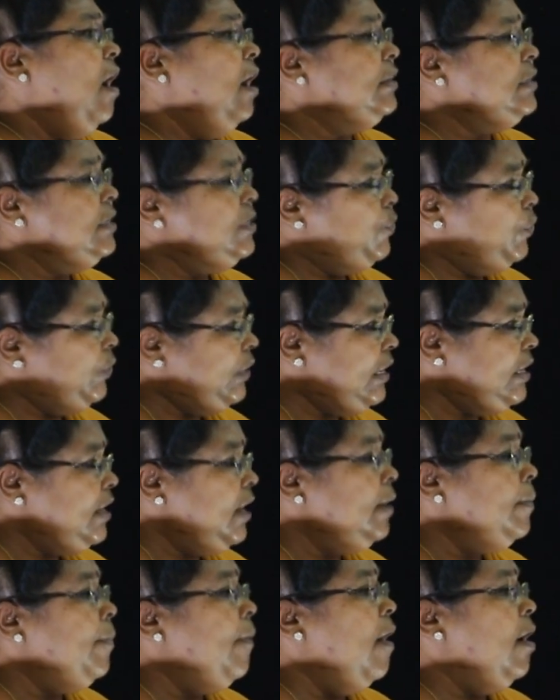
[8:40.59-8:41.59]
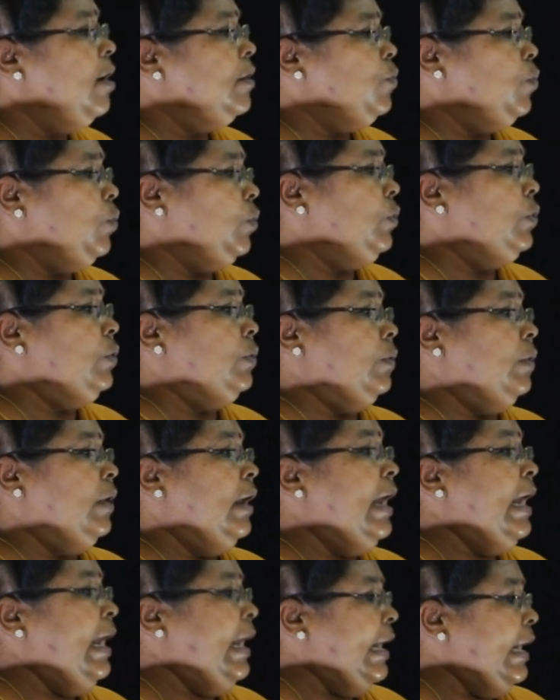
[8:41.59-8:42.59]
அது ஒரு இயல்பான ஒன்று
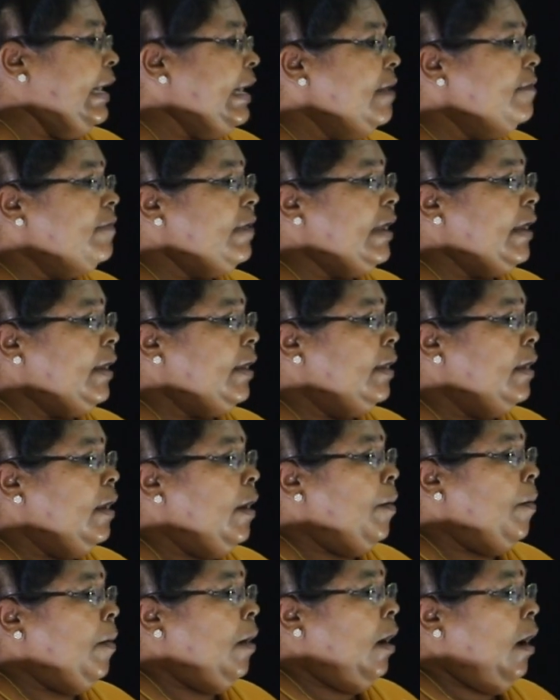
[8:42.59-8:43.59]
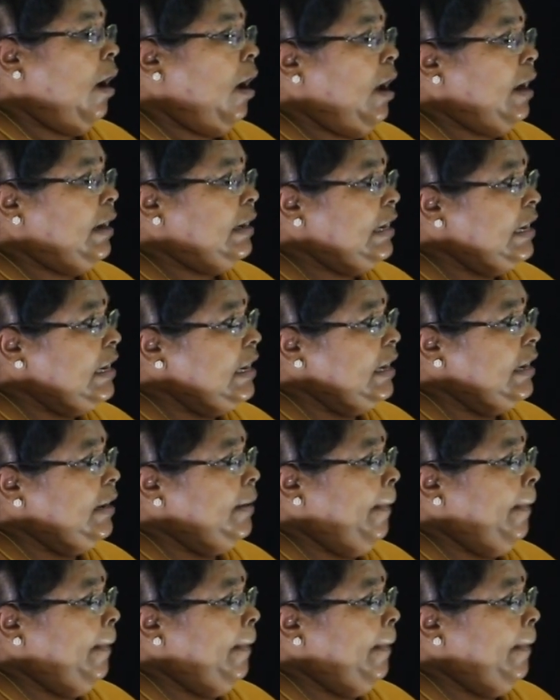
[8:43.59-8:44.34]
எனவே நீ